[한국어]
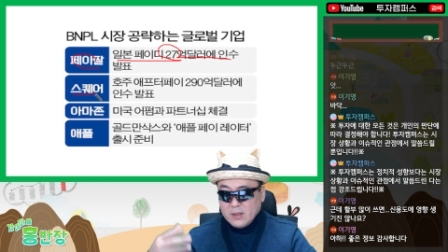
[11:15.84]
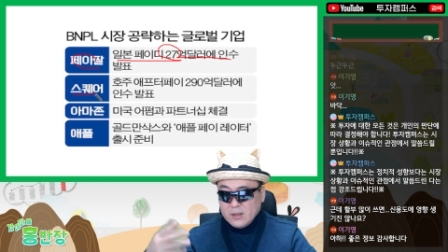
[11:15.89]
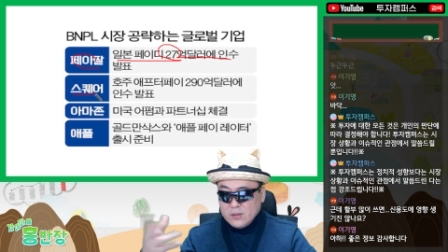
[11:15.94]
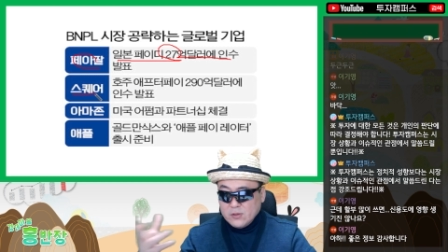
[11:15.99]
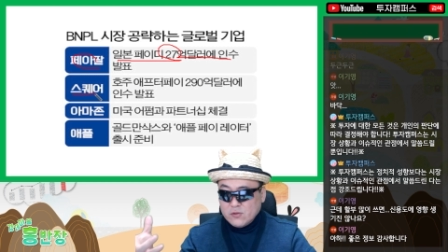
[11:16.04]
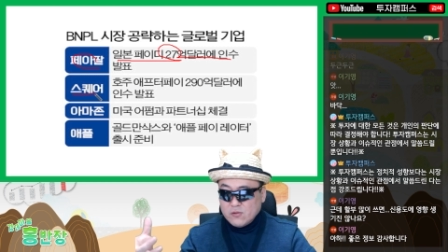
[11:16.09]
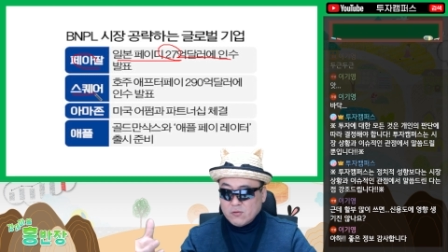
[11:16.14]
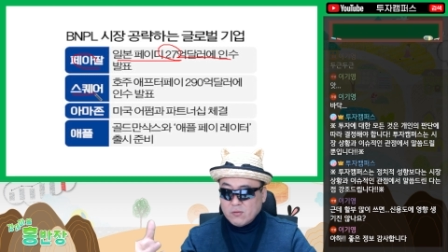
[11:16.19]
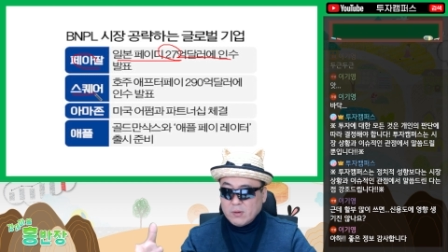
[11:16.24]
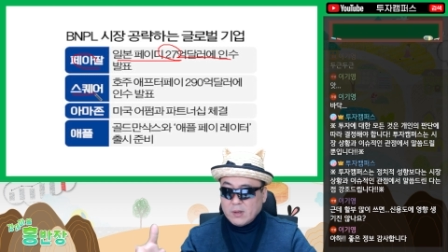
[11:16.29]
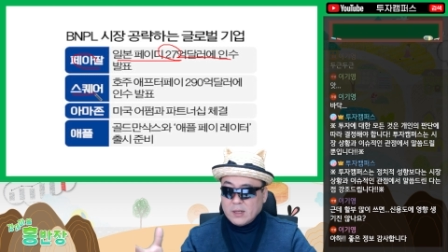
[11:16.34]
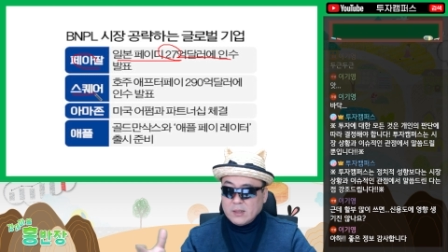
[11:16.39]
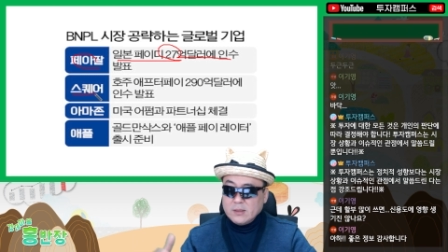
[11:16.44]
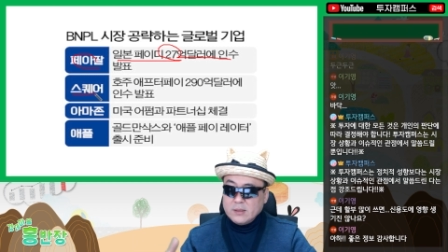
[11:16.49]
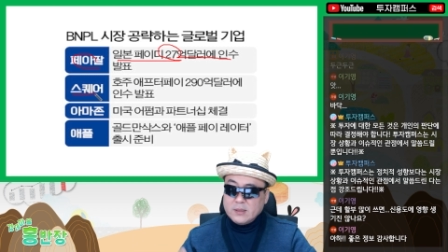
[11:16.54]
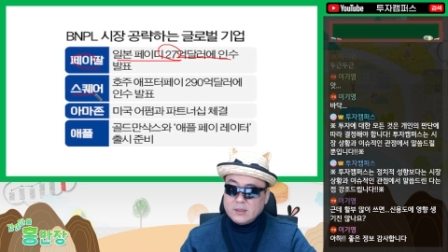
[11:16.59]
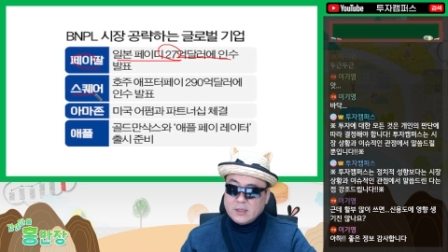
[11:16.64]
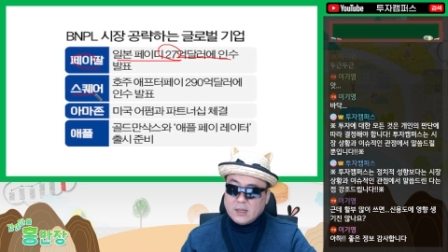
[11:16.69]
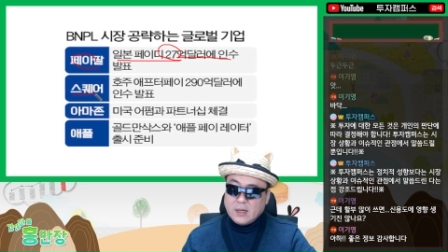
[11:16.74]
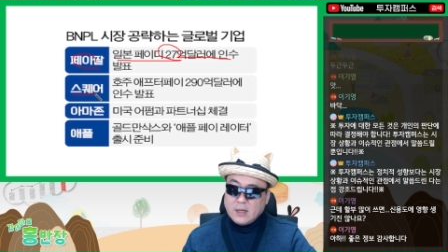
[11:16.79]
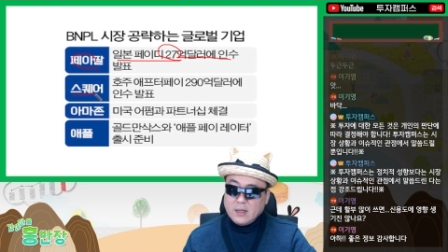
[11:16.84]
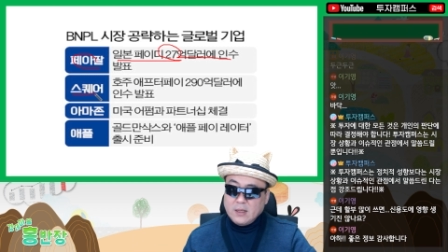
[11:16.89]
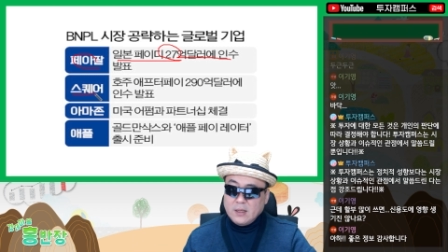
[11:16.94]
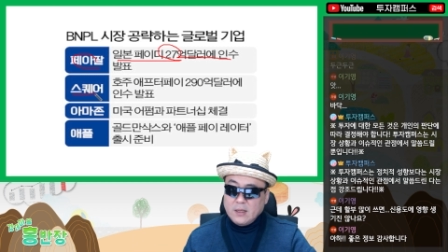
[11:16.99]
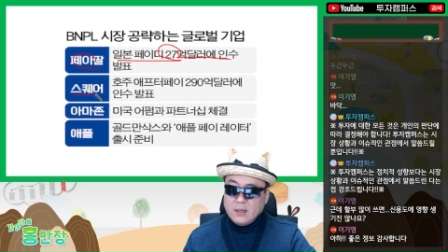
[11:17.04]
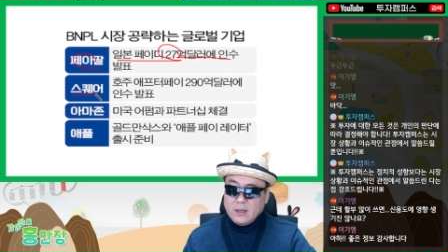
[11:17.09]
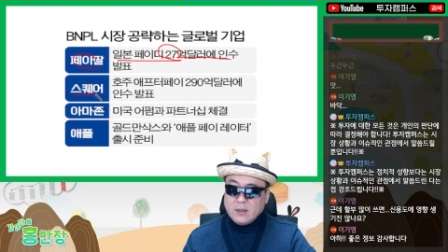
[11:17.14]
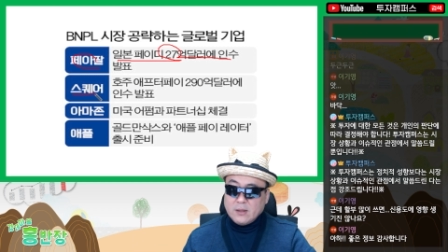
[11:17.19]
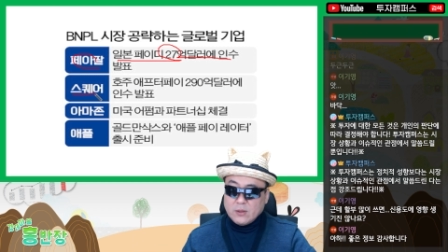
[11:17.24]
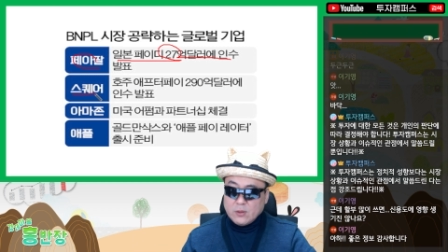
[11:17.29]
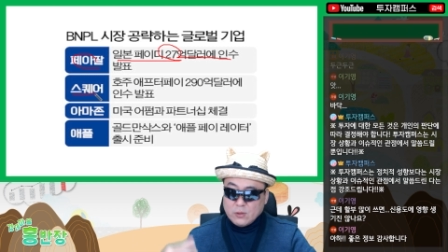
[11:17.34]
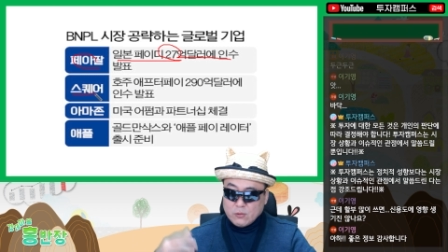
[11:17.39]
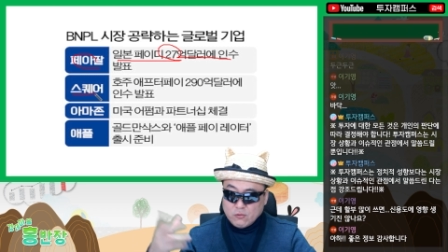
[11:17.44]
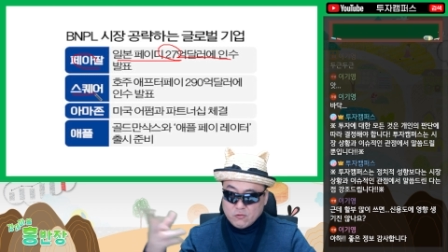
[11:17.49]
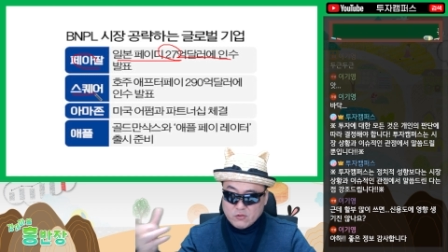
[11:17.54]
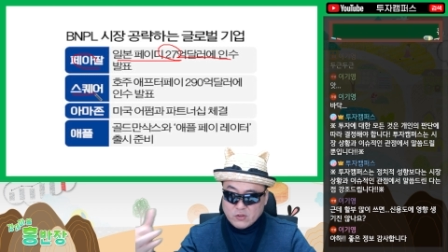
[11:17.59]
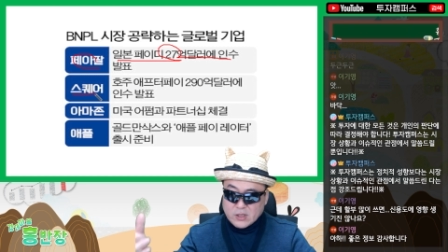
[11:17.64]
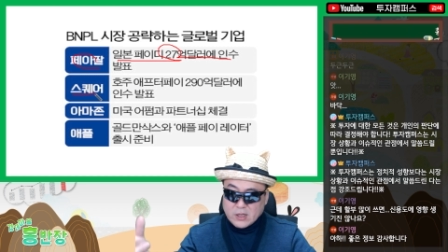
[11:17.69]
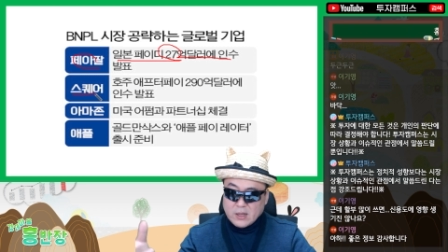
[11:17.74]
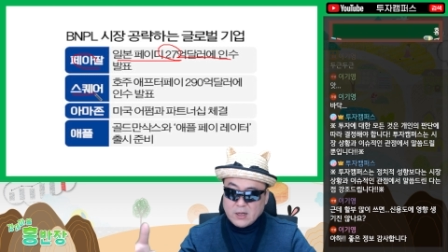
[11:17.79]
인수를 한 자 이 그리고
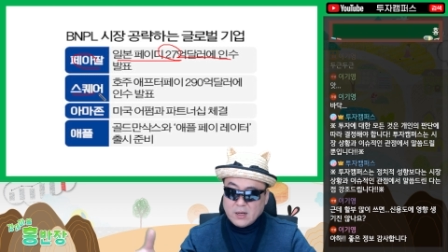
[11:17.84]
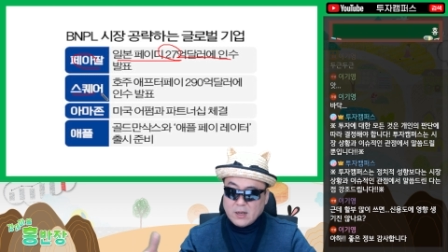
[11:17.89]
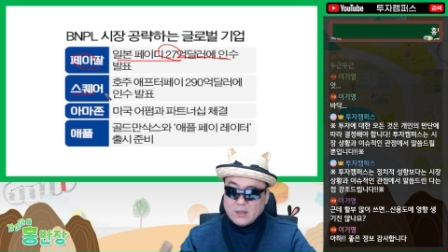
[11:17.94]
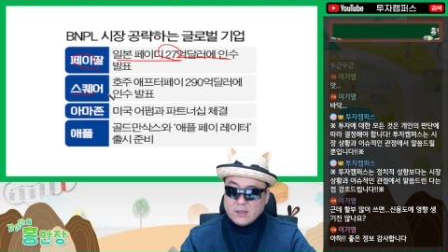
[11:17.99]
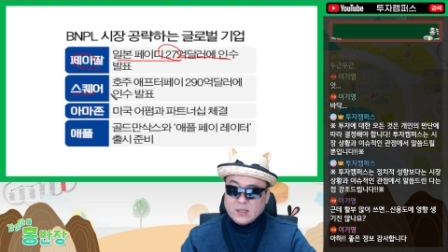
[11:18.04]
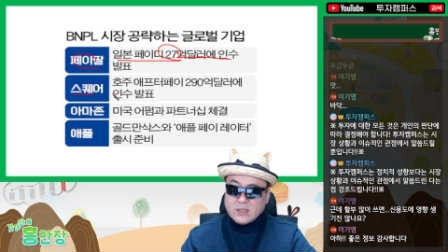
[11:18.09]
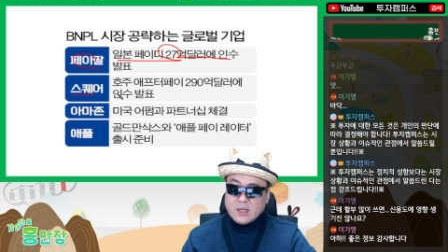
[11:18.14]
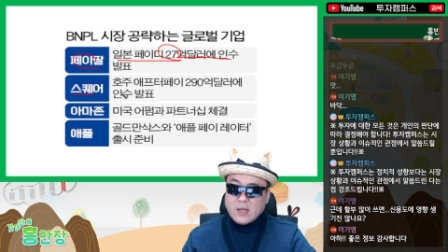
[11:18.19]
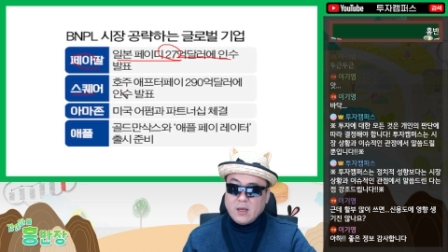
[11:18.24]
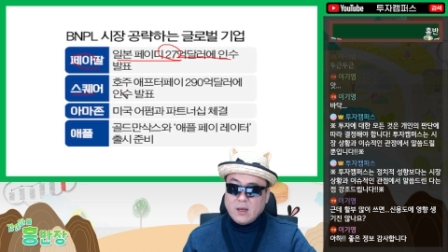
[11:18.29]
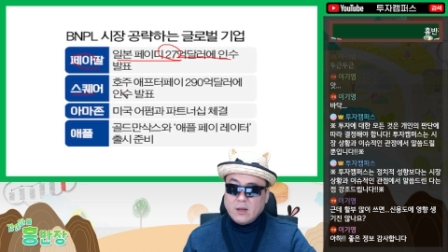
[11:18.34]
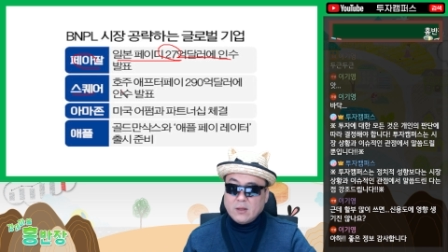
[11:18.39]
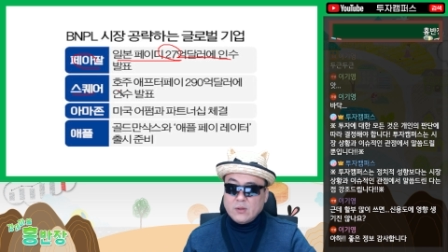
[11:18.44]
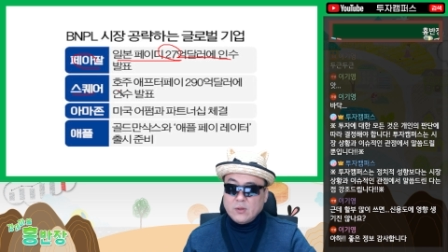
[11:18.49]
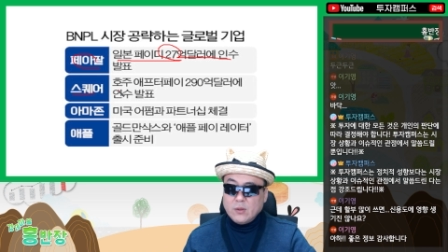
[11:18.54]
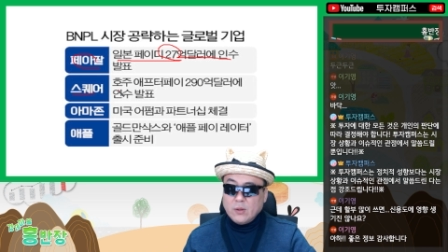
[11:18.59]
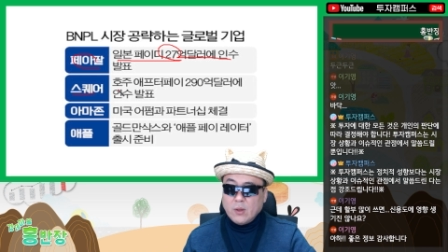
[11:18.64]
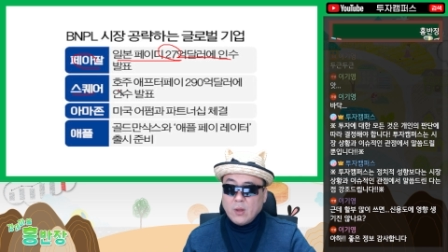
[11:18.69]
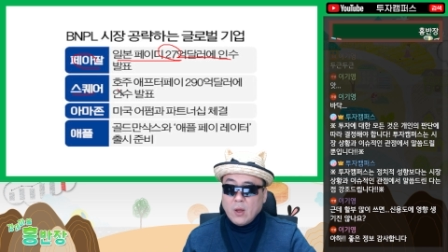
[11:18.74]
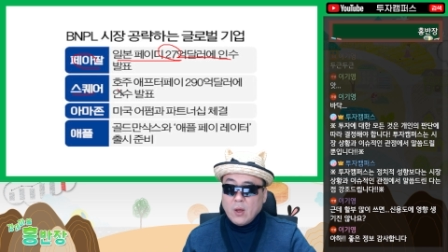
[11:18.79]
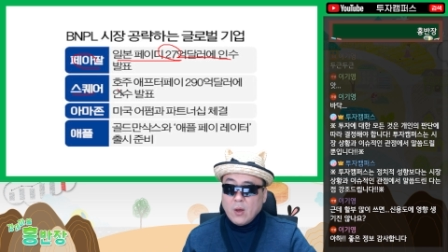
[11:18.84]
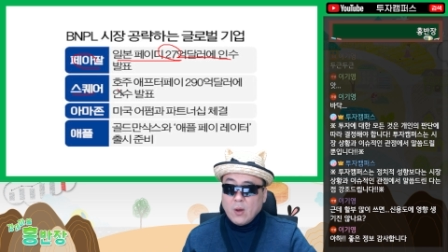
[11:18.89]
투자를 한 스퀘어 같은 경우